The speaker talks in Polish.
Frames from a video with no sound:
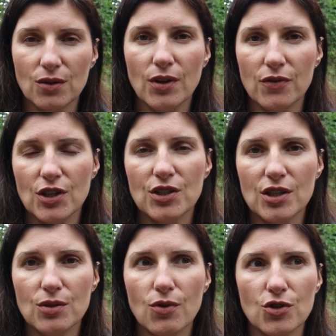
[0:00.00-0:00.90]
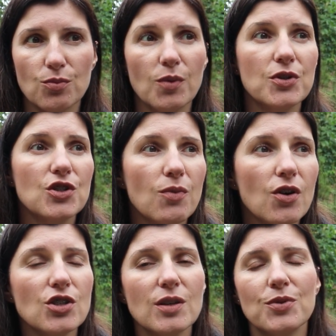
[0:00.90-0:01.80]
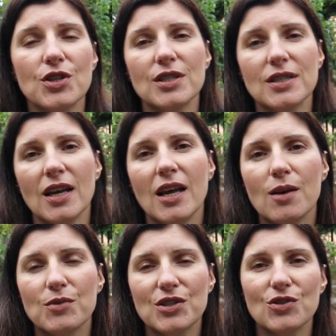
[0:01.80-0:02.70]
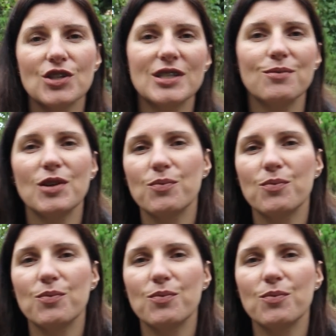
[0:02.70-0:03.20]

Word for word: które wcześniej złożył, bo być może przez, przez to, że jestem